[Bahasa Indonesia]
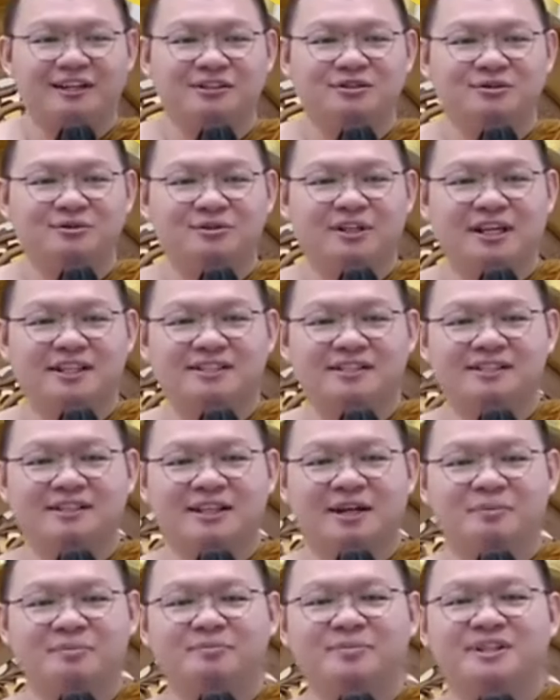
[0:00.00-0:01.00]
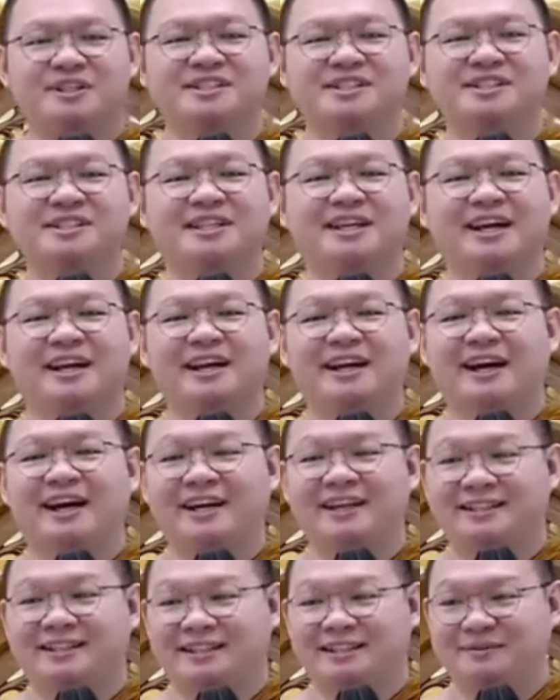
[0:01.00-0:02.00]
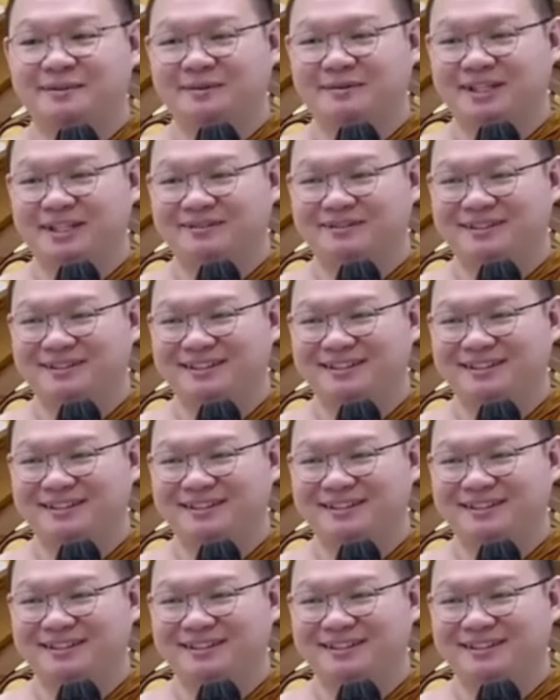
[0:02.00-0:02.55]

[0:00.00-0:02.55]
sudah siap percikan air Bapak Ibu.